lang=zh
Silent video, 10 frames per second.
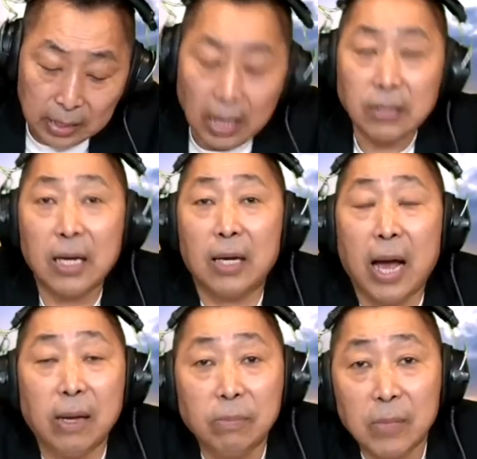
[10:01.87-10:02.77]
刚上
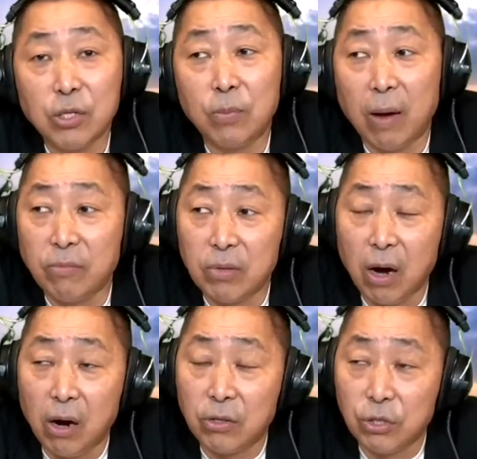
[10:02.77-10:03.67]
来，那只有百分之
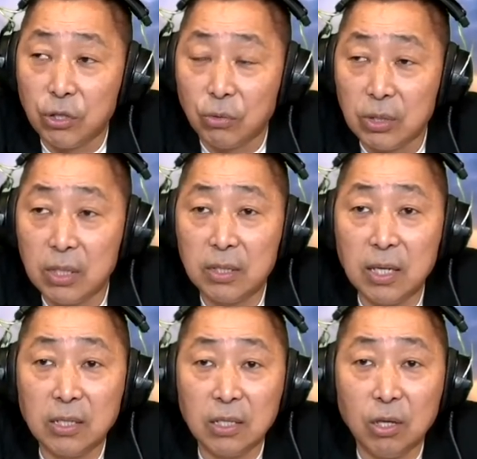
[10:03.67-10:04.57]
二十九，这个这
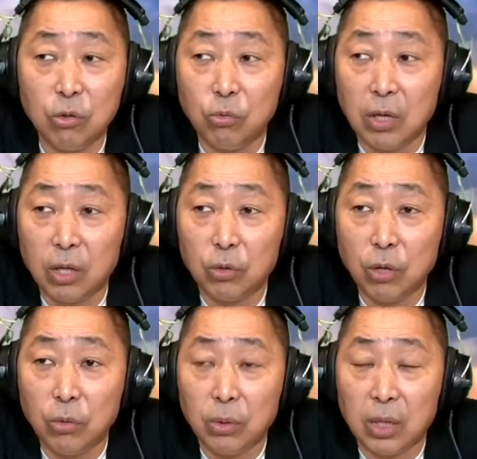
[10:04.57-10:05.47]
个支持度呢，
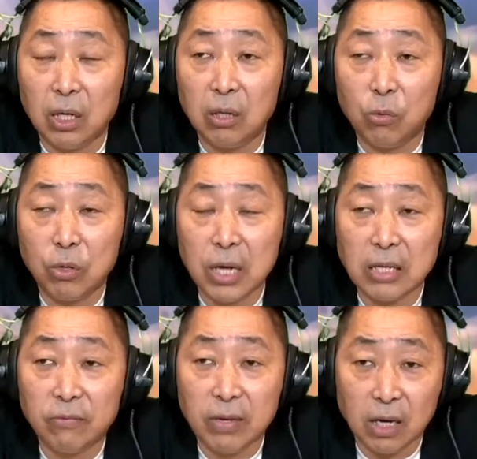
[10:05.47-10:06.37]
对于德国在
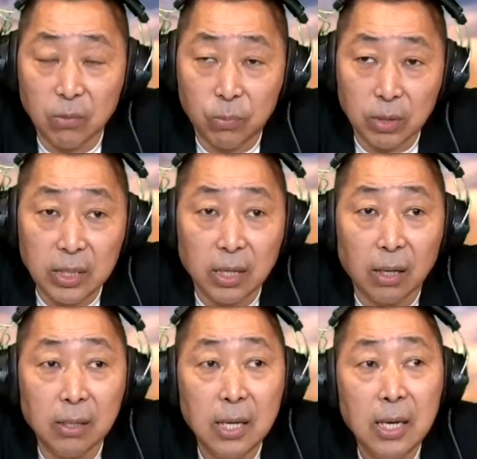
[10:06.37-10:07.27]
是非常的不利啊。
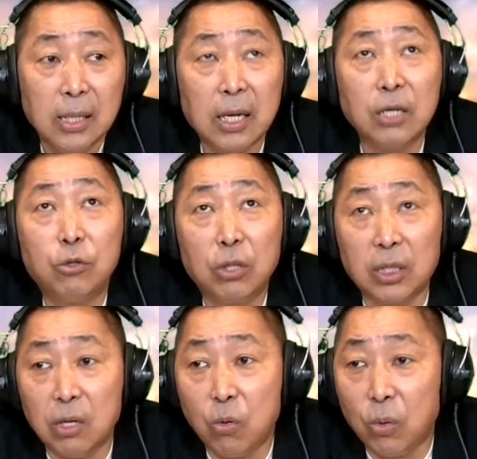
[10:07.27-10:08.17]
但你说
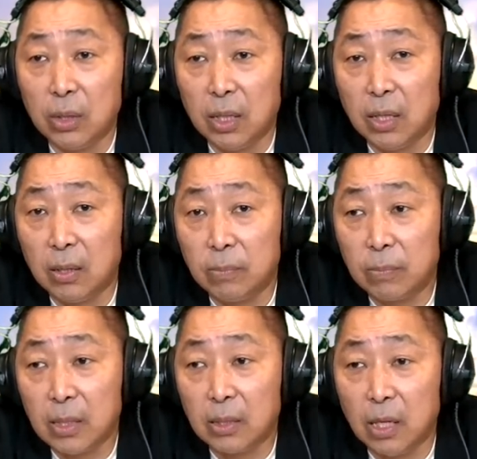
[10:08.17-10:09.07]
德国的
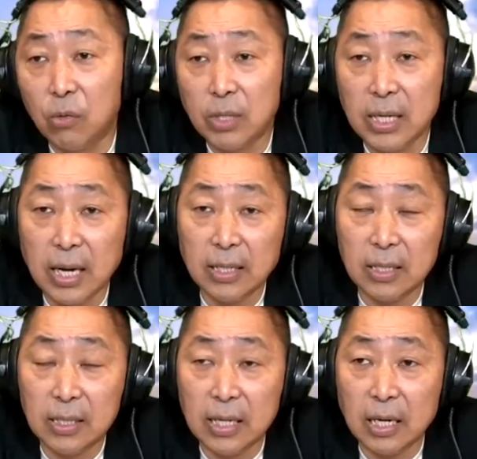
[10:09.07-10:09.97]
德国现在的
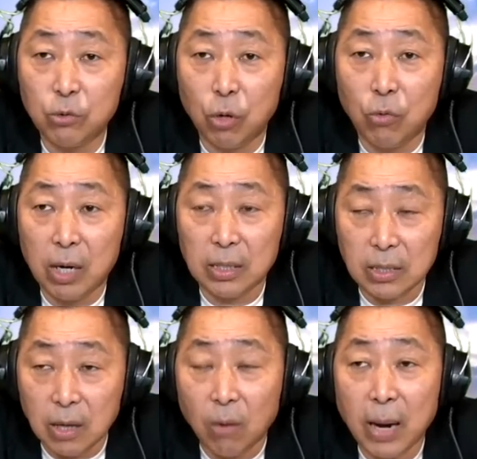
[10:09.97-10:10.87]
现在的状况很
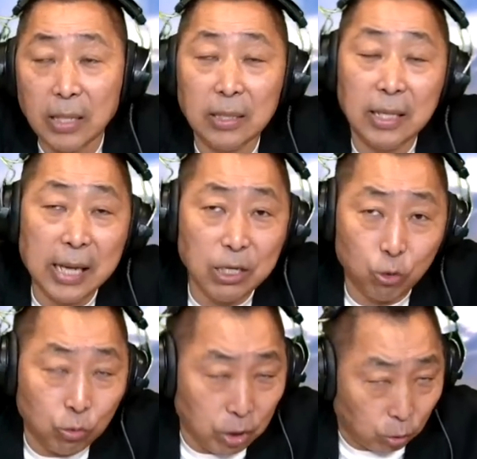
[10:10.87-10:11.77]
糟嘛？你你看
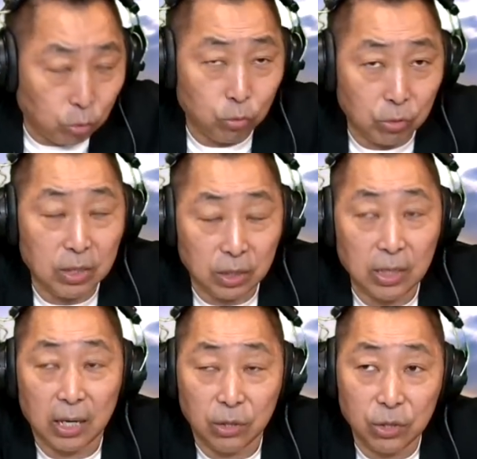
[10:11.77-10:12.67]
总体的数字是
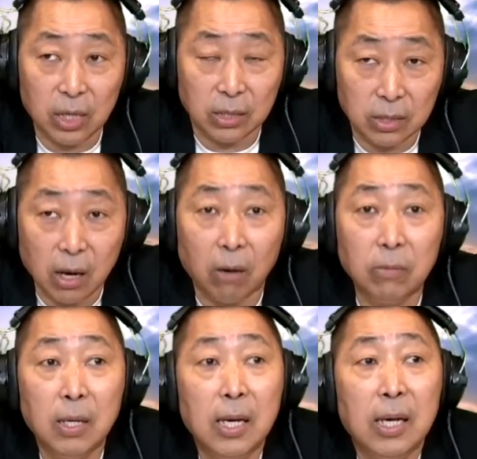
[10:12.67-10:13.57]
很是很糟，
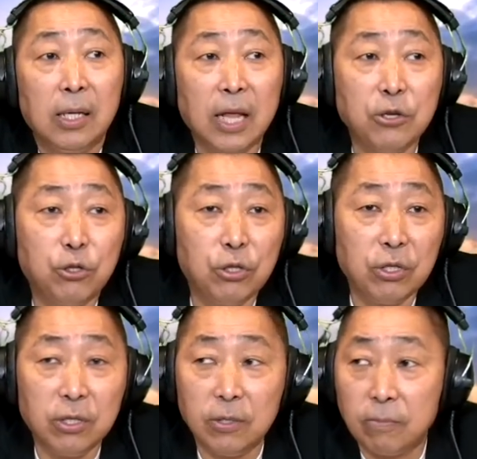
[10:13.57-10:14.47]
但
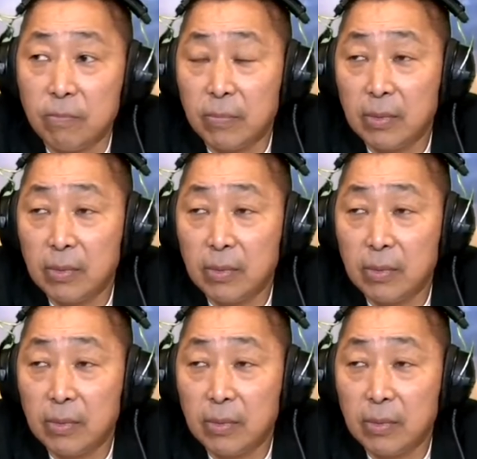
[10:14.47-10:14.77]
是。